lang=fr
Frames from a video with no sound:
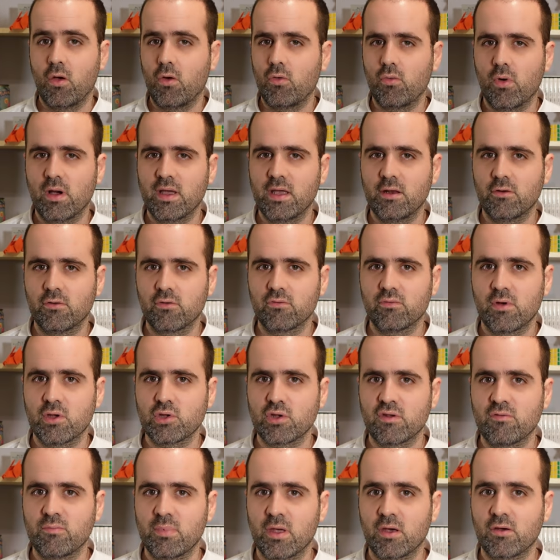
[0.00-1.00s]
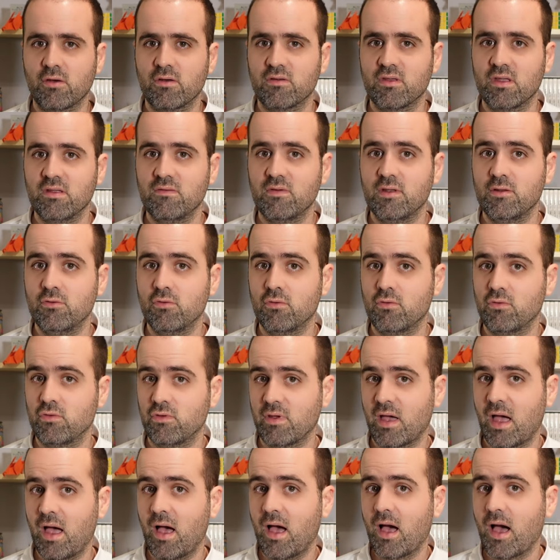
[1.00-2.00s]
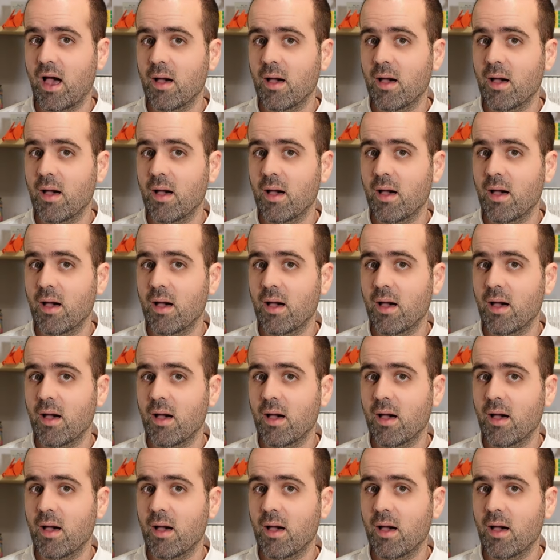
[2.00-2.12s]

Quoi qu'il en soit, j'espère que cette vidéo vous aura